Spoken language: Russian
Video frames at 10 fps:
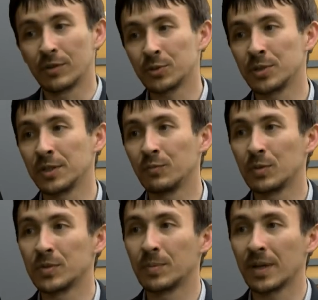Мы ваших студентов
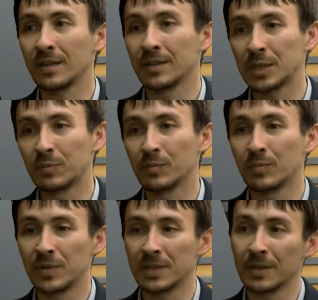будем забирать, наших мы
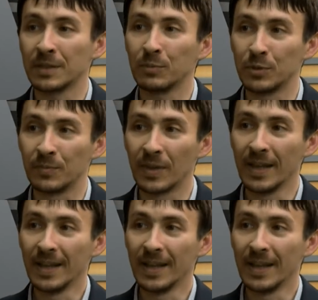присылать не будем.